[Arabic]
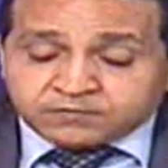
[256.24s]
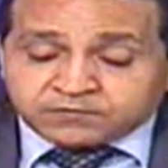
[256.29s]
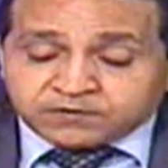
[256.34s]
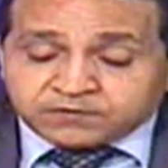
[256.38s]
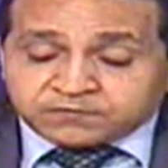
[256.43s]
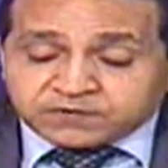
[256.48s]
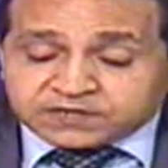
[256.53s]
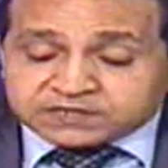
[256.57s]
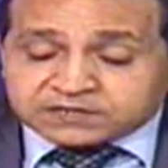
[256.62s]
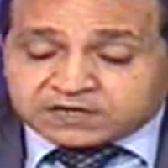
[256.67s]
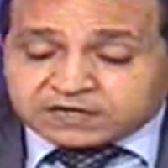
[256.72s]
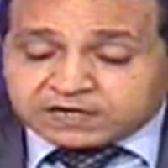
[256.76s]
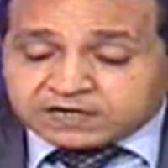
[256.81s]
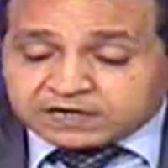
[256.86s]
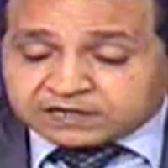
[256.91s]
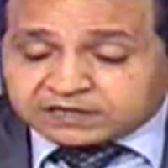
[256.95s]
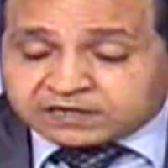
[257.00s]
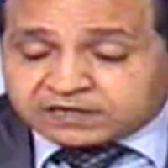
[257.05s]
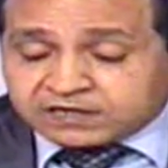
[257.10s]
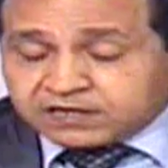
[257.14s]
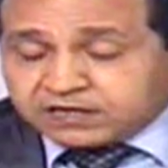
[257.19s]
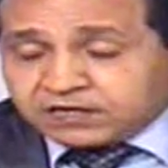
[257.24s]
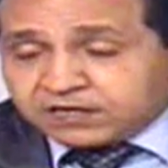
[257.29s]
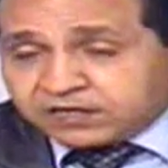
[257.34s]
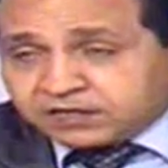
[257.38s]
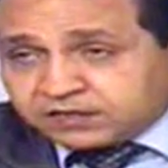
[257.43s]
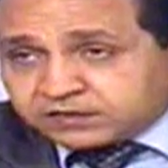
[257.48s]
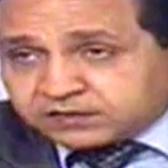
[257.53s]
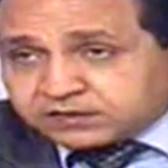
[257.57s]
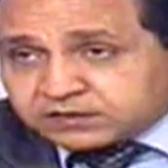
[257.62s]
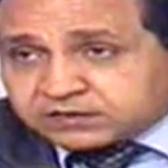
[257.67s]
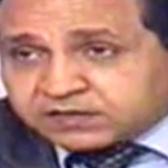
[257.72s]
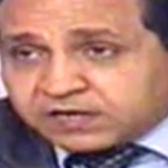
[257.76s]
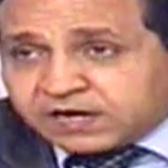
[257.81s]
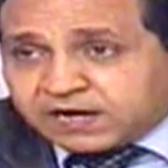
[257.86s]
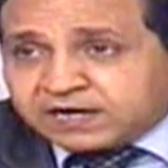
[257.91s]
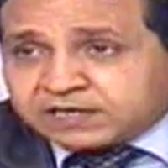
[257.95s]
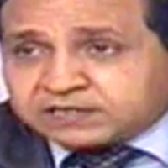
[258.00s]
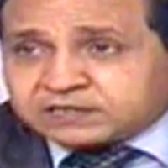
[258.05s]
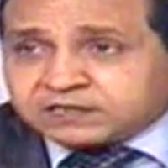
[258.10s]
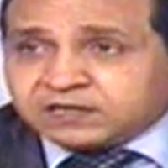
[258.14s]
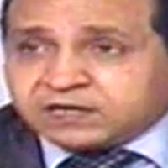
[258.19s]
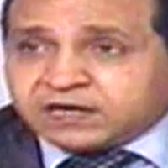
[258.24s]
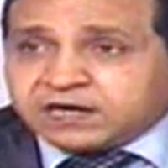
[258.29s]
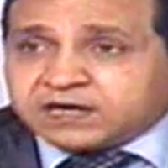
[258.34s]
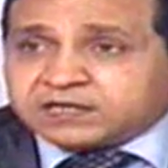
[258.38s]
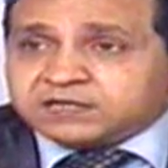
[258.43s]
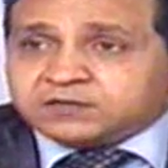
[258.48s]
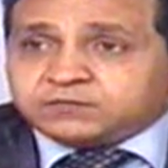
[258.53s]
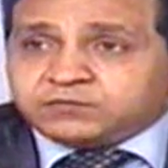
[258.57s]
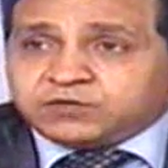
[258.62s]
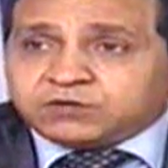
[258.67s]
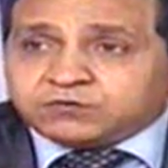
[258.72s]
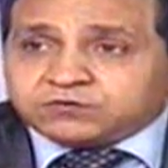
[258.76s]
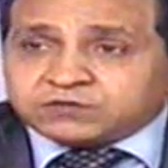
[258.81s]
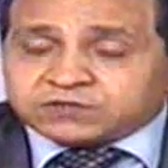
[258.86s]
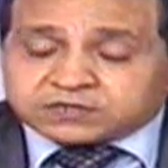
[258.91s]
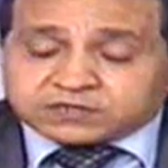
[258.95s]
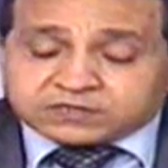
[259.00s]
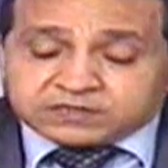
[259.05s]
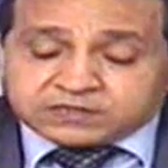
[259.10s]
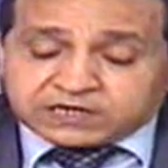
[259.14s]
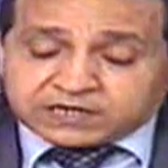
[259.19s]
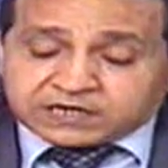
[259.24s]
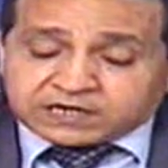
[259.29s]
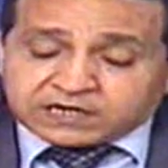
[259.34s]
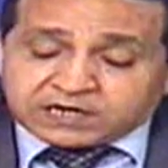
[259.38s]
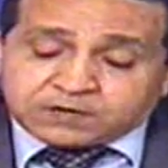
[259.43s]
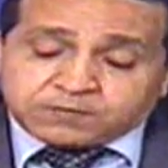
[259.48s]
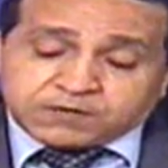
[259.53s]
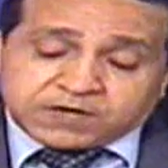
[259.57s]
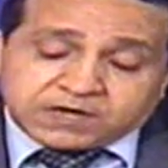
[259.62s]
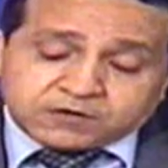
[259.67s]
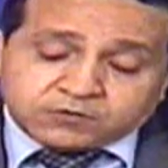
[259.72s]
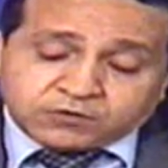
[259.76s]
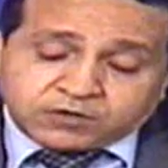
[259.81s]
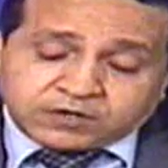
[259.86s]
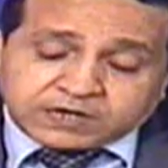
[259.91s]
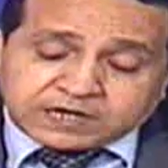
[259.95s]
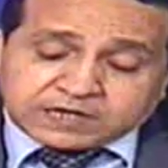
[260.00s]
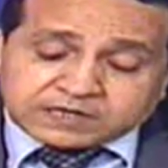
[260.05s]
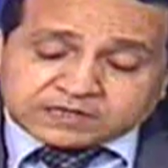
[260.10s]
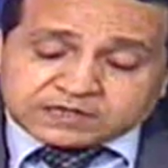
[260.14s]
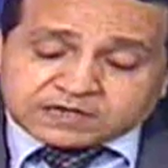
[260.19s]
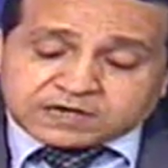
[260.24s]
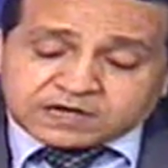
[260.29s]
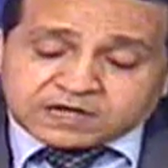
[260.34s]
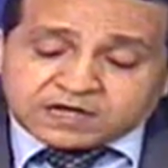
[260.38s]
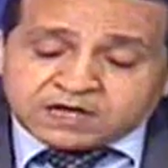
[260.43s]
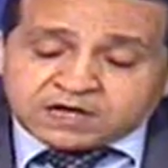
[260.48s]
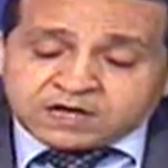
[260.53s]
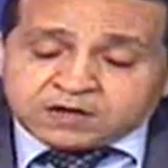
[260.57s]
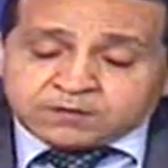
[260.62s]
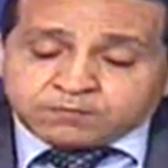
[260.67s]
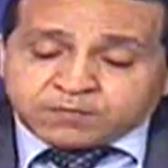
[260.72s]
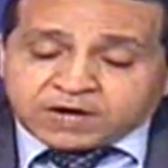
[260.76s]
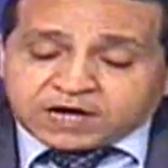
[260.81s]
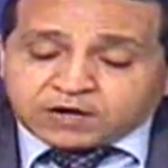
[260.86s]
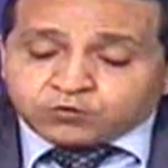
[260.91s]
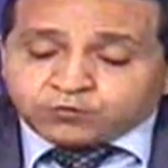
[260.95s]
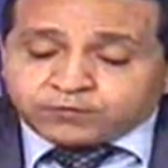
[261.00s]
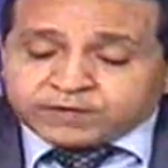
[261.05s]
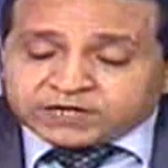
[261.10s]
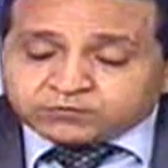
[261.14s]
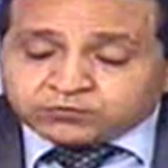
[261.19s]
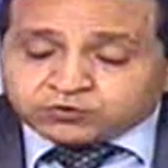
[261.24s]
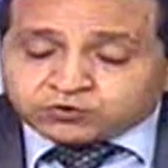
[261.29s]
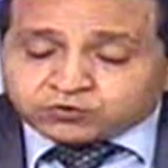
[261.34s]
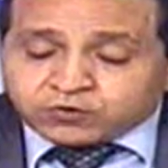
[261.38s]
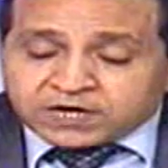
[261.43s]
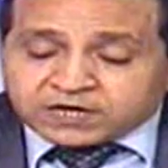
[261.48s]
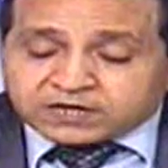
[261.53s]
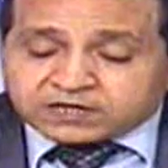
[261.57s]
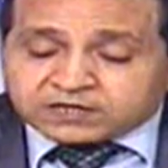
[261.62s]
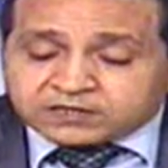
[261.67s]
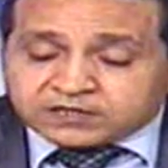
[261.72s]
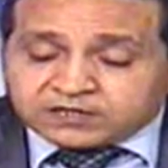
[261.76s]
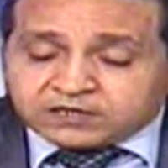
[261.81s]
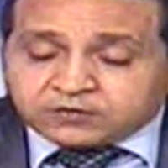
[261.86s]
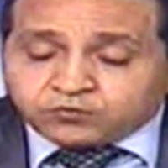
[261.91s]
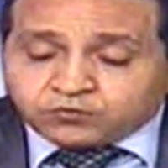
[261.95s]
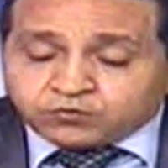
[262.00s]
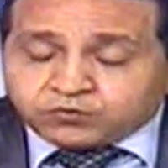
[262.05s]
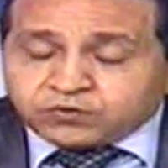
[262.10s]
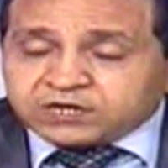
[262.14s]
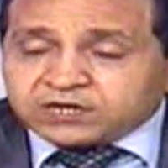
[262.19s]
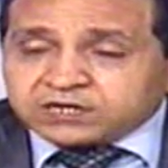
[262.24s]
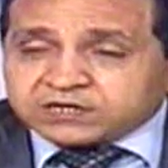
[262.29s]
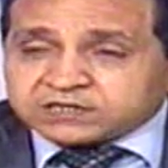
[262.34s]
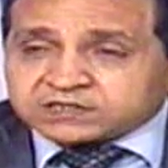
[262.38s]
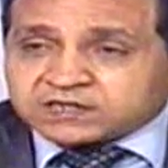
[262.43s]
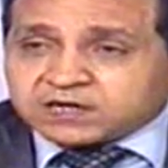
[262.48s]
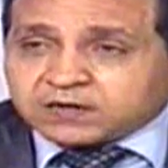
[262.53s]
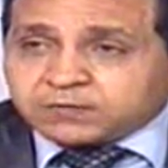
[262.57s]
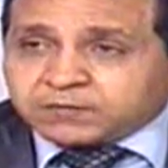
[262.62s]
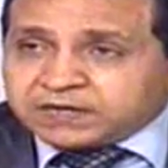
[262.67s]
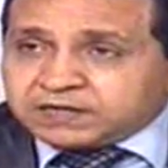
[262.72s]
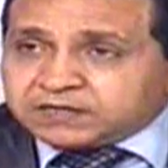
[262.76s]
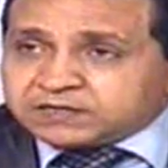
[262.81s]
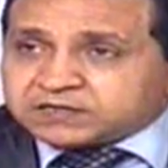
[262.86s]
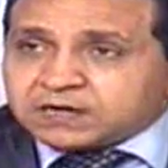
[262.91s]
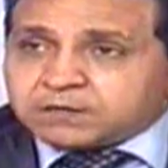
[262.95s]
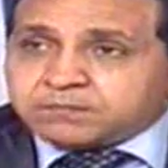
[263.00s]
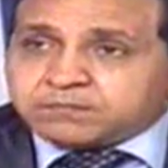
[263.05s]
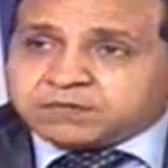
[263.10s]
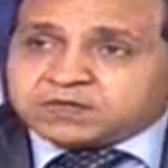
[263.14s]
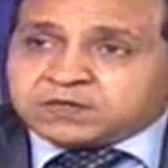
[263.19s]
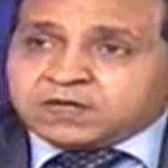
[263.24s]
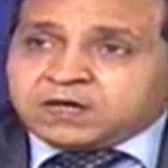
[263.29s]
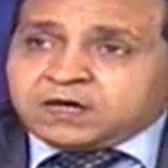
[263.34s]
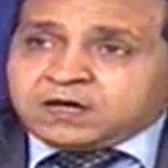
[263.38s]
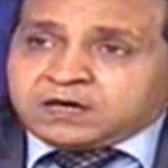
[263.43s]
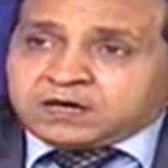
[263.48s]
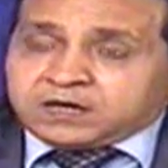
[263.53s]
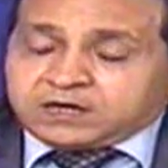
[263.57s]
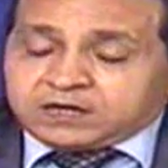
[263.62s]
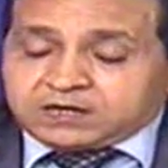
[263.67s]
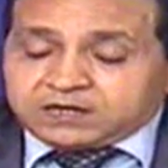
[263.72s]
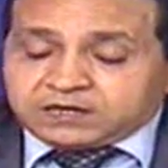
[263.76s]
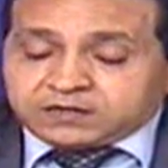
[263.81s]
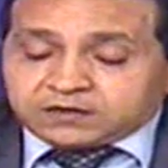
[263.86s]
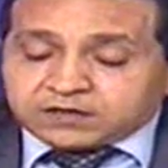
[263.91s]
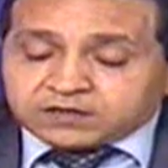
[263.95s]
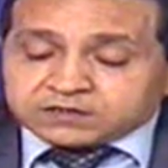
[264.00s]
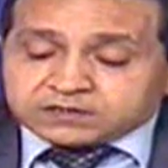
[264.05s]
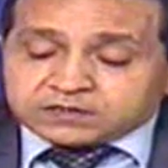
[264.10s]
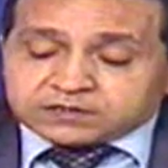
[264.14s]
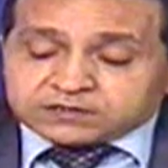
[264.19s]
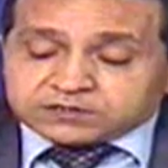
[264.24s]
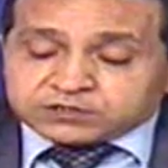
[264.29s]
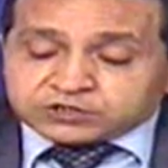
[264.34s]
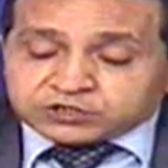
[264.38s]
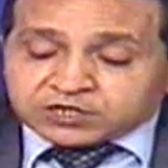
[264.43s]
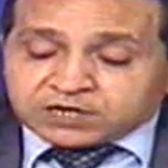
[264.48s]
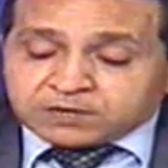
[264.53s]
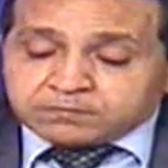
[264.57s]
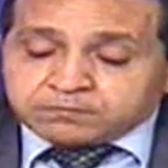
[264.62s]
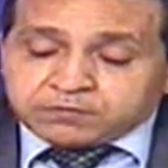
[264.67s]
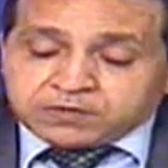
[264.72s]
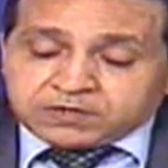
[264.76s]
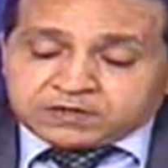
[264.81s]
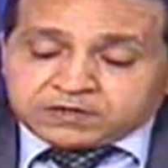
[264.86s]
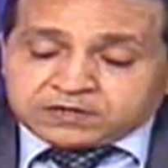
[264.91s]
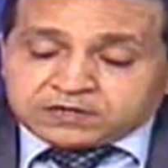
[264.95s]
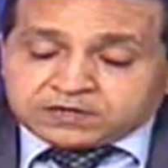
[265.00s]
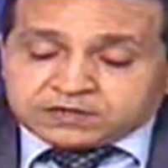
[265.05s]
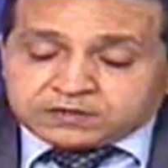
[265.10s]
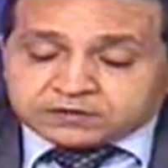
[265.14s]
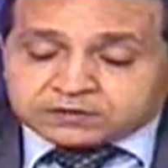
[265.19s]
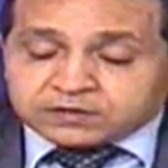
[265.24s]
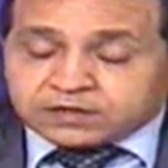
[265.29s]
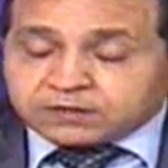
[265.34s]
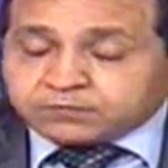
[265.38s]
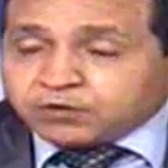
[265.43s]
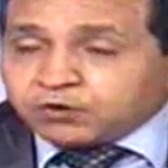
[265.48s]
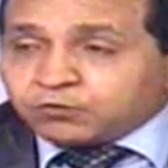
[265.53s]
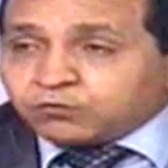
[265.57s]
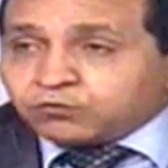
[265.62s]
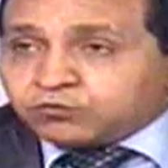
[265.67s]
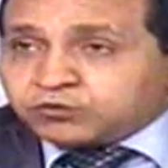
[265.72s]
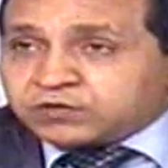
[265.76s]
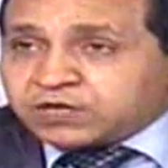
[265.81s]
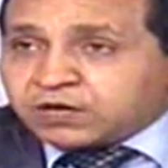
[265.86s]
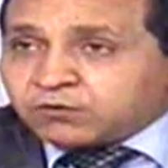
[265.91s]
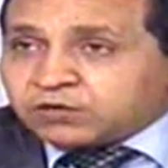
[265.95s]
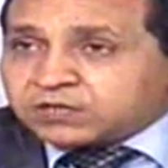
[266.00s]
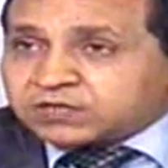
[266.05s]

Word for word: في الفترة الأخيرة التصريحات اللي أدلت بيها وزارة الداخلية بأنه احنا عندنا معلومات بتؤكد أنه العصابة اللي تمت اللي قتلت الشاب الإيطالي موجودة